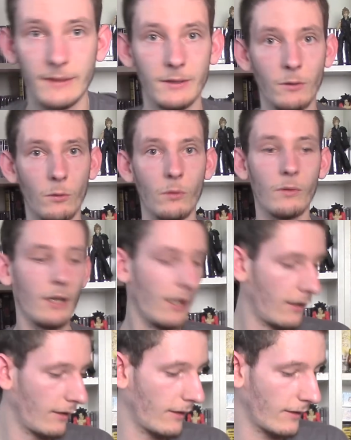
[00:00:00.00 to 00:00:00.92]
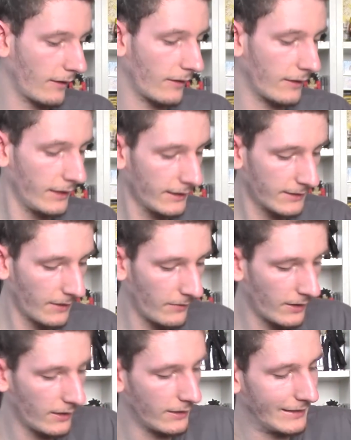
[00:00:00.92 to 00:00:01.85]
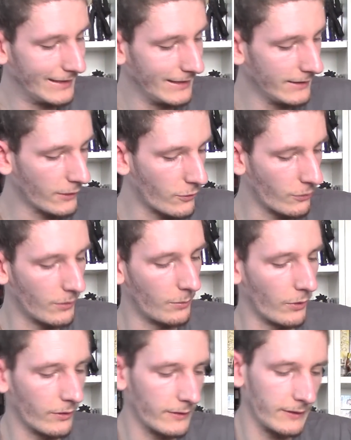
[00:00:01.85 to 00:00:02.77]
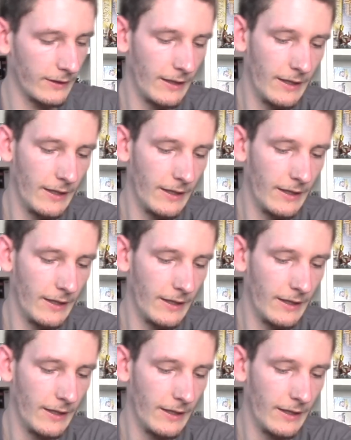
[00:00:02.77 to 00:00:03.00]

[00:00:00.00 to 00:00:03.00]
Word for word: So, jetzt haben wir diese schöne Box.